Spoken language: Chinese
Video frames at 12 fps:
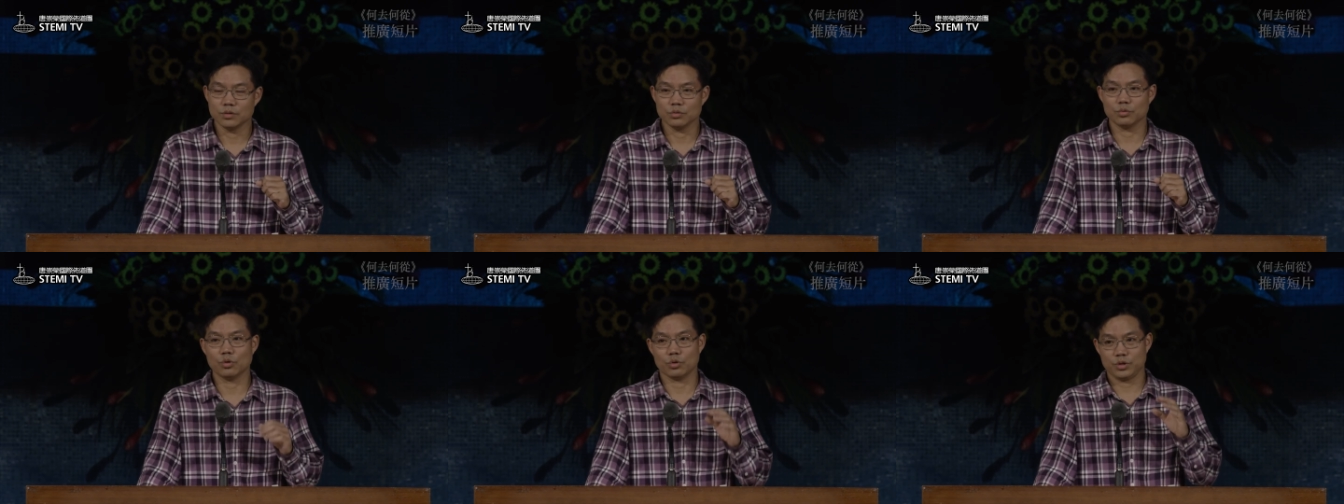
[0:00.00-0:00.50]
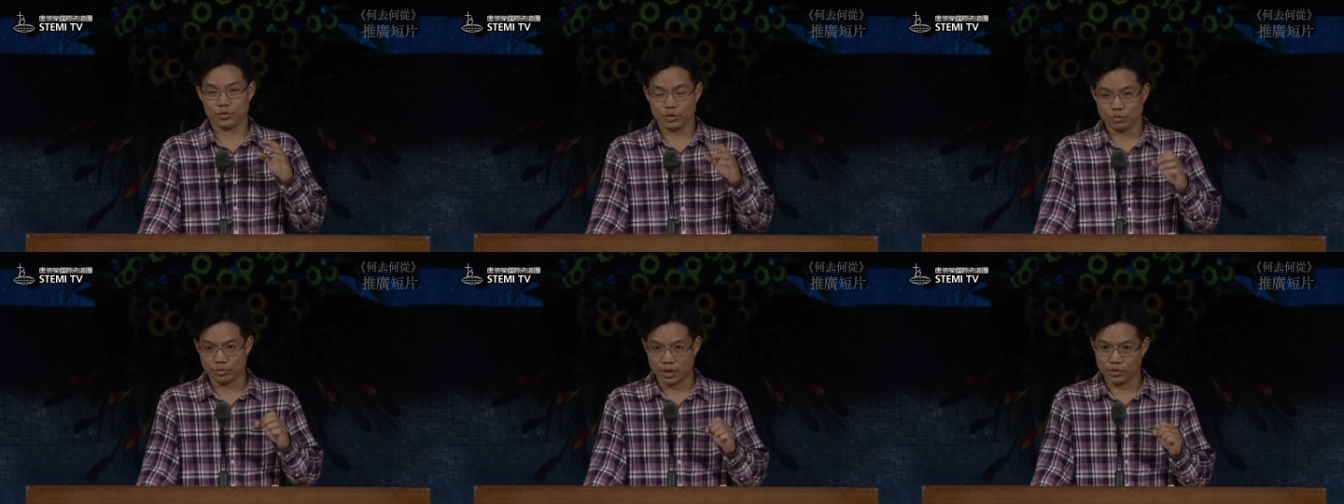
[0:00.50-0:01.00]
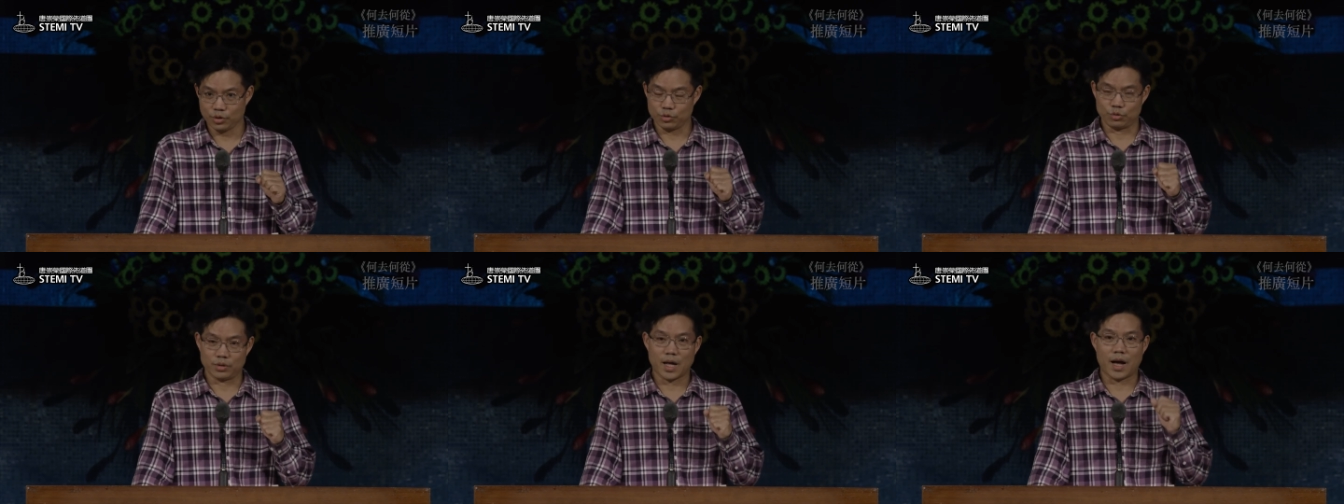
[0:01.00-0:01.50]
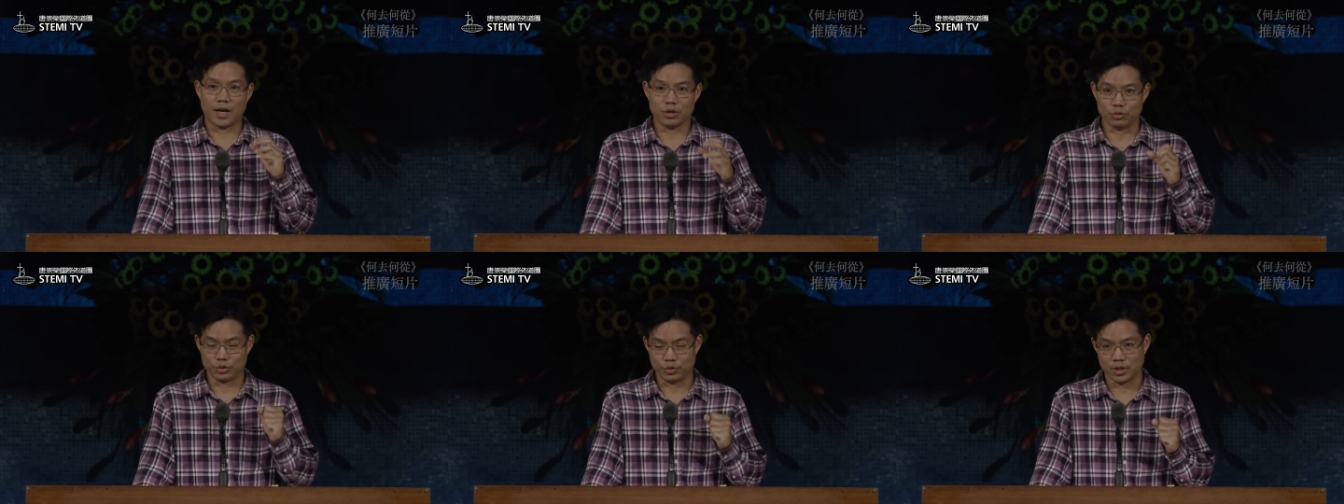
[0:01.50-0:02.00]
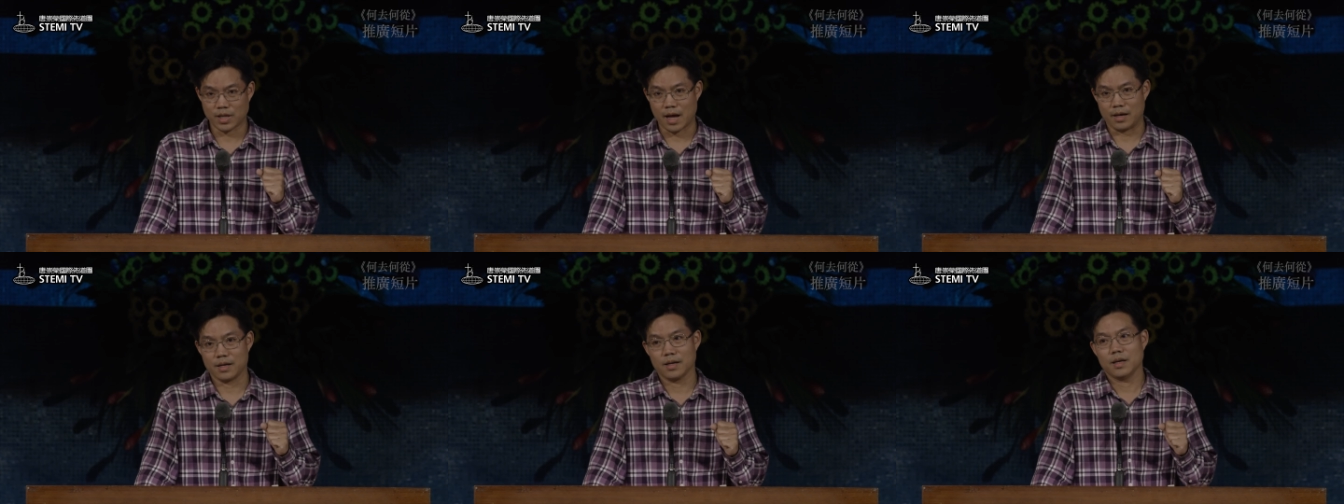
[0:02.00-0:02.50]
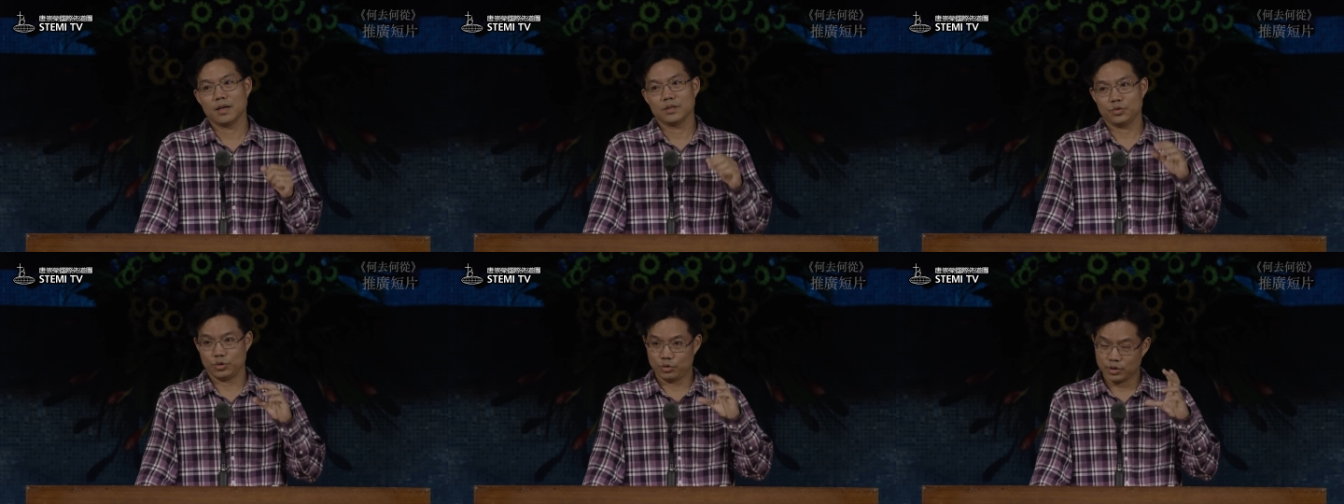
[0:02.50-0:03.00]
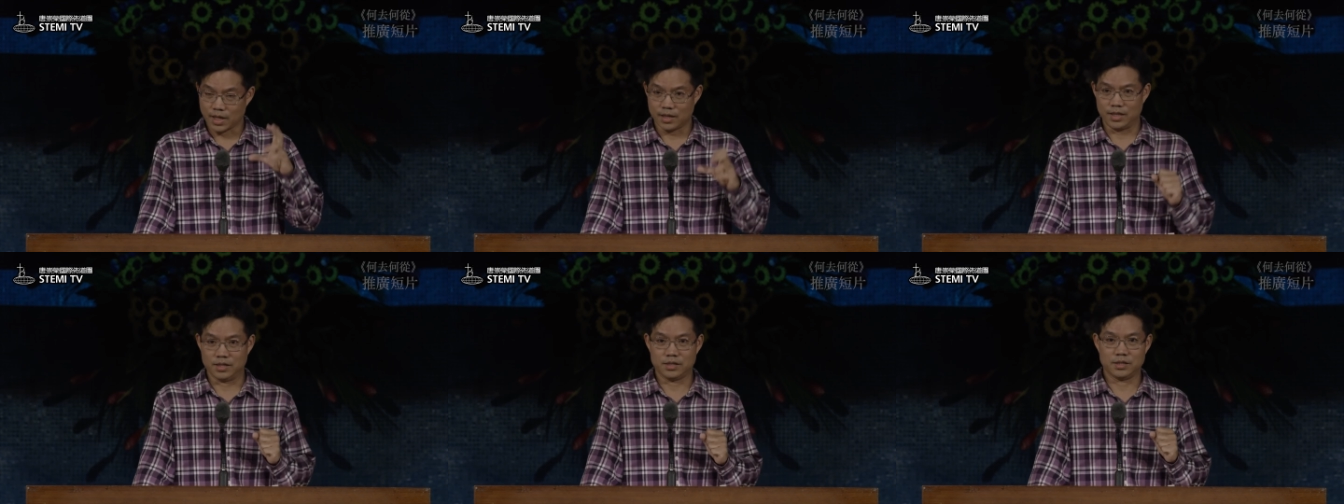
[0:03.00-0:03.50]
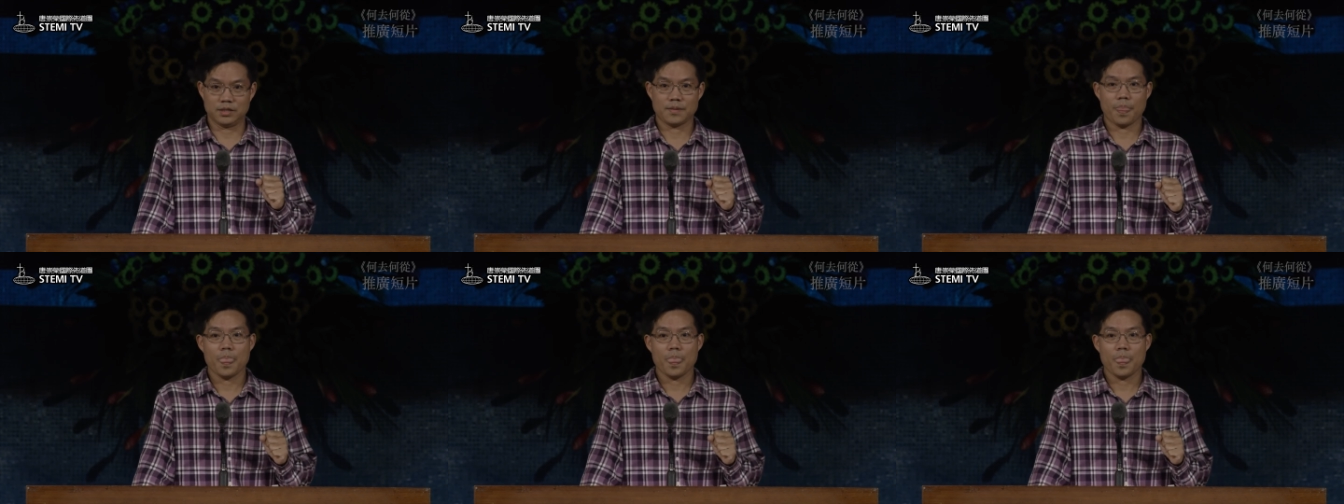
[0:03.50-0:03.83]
如果我继续读研究所，那还有学贷继续在累积。